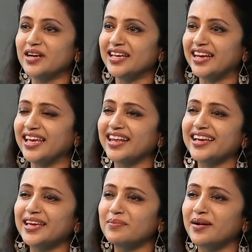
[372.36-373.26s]
ఒక
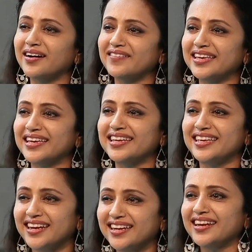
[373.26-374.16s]
రేలంగి మావయ్యని
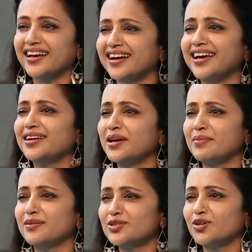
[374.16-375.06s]
ఎన్ని రకాలుగా
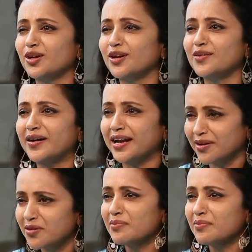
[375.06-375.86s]
మేము షోల్లో వాడామో